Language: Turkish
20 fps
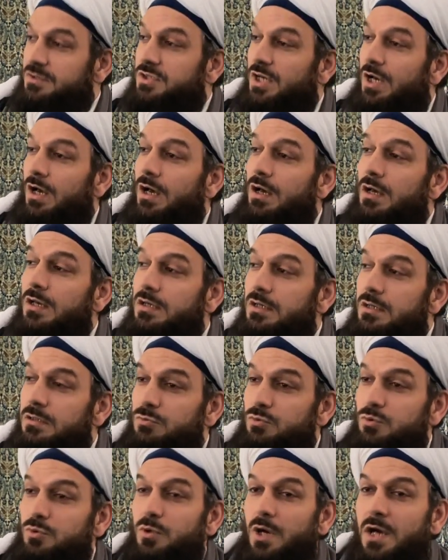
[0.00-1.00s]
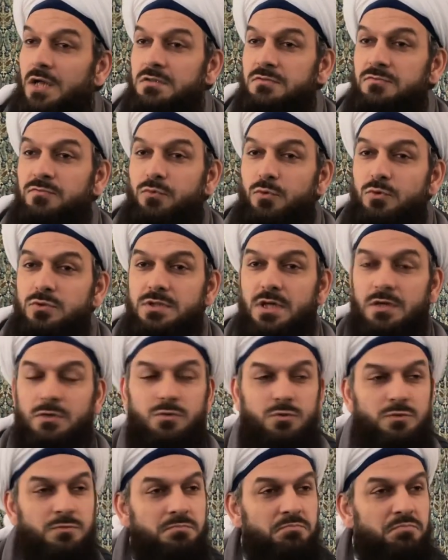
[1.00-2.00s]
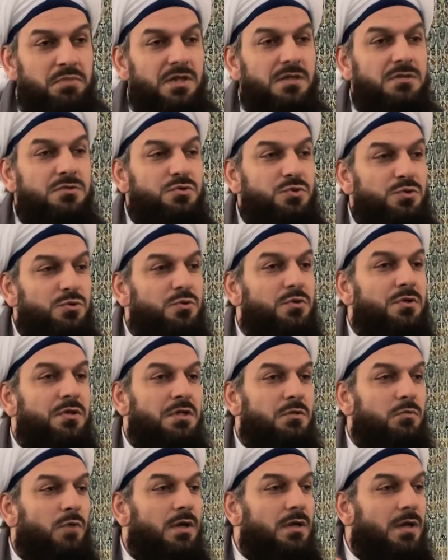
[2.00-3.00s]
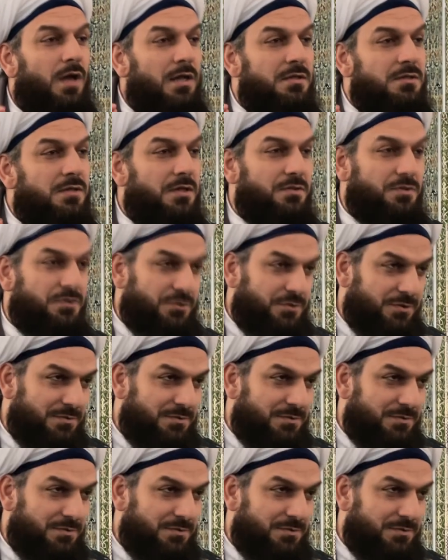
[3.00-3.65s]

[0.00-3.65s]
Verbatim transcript: Cahidu enfuzakum bil cu'i vel ataş